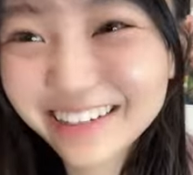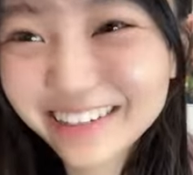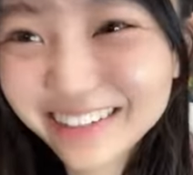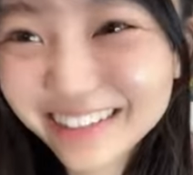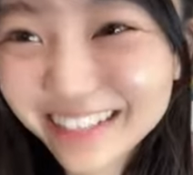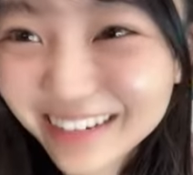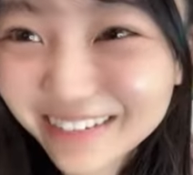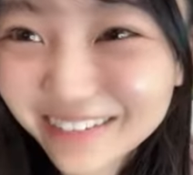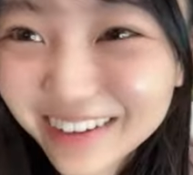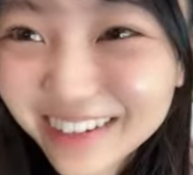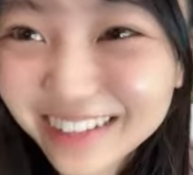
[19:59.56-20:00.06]
言っ
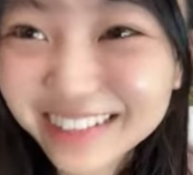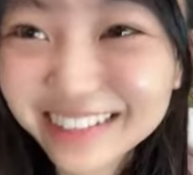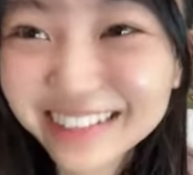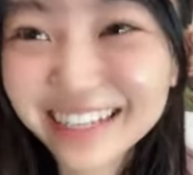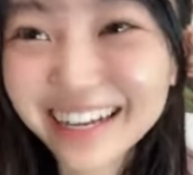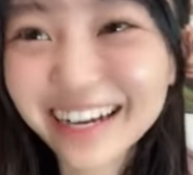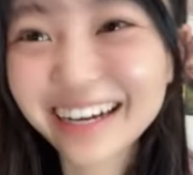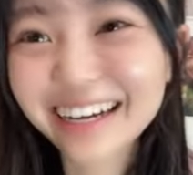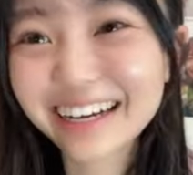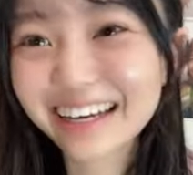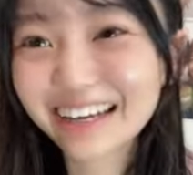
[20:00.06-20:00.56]
てまし
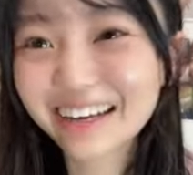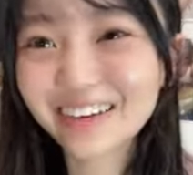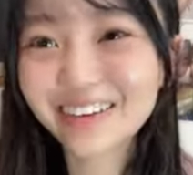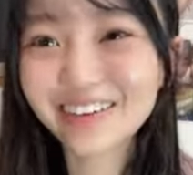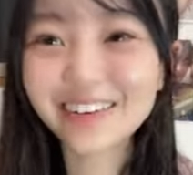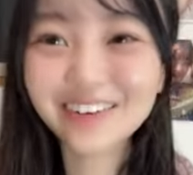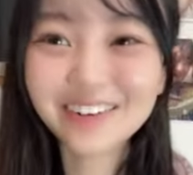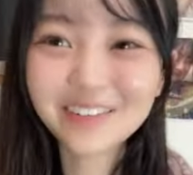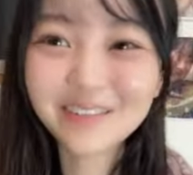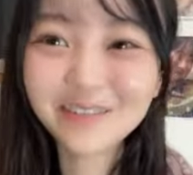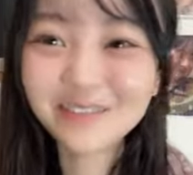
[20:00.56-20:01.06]
た
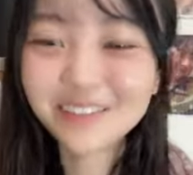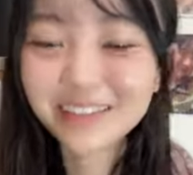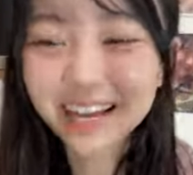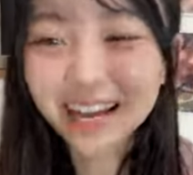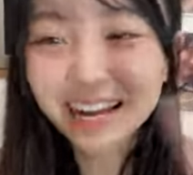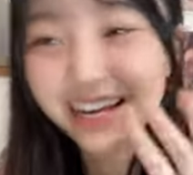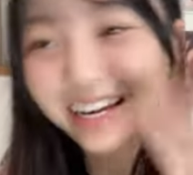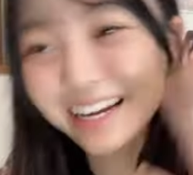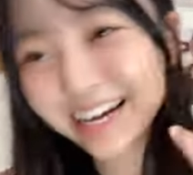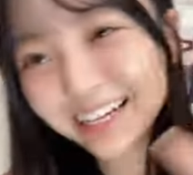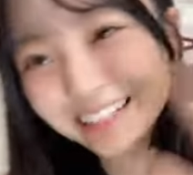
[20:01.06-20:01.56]
今日
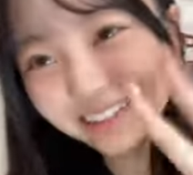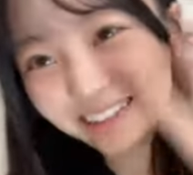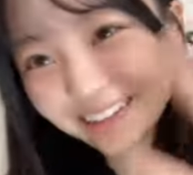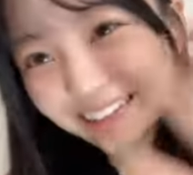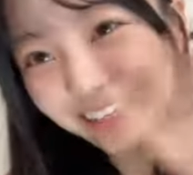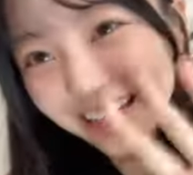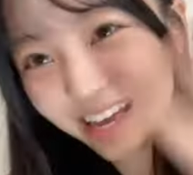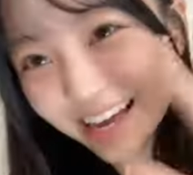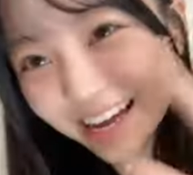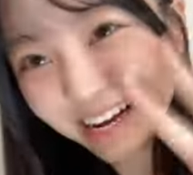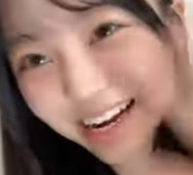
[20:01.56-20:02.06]
ありがと
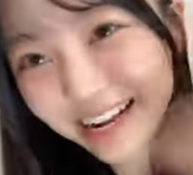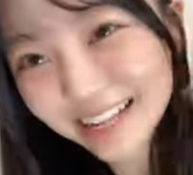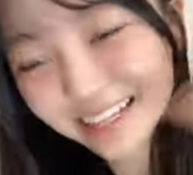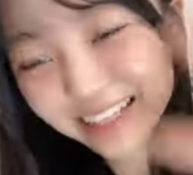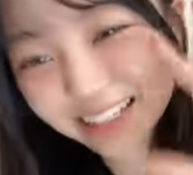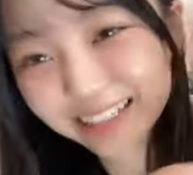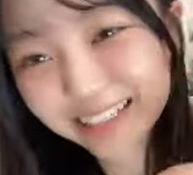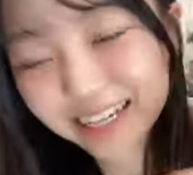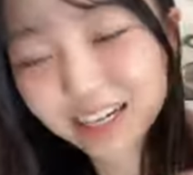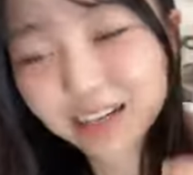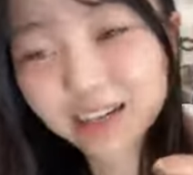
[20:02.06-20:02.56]
ね
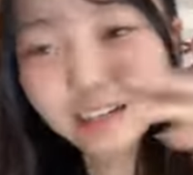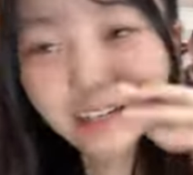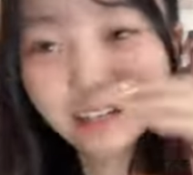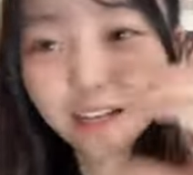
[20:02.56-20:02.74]
アリサちゃん